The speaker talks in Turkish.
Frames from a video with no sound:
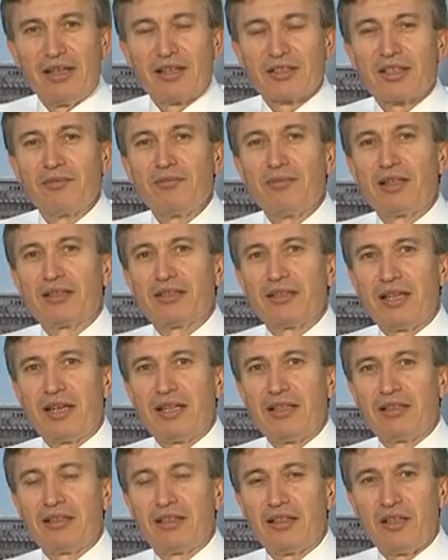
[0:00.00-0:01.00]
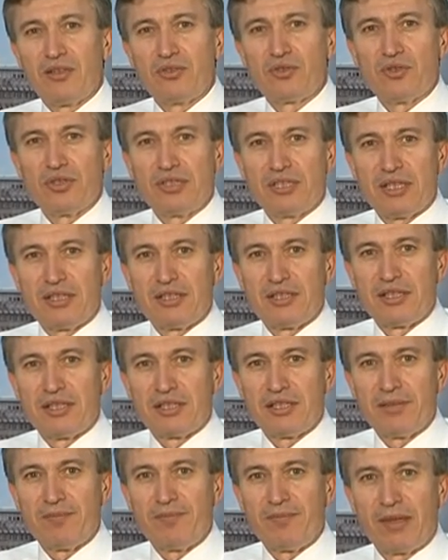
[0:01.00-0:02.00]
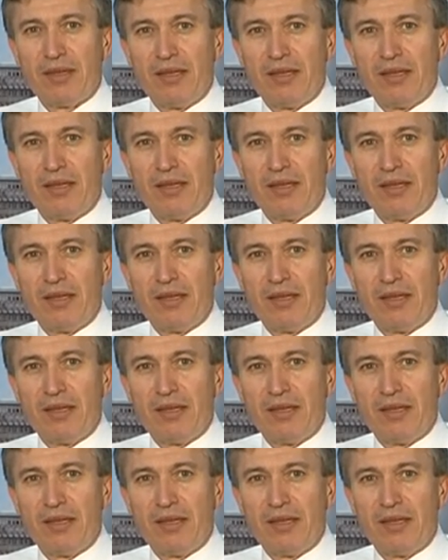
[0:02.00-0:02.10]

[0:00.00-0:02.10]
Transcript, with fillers: akşamlar değerli Kanal 3 izleyicileri.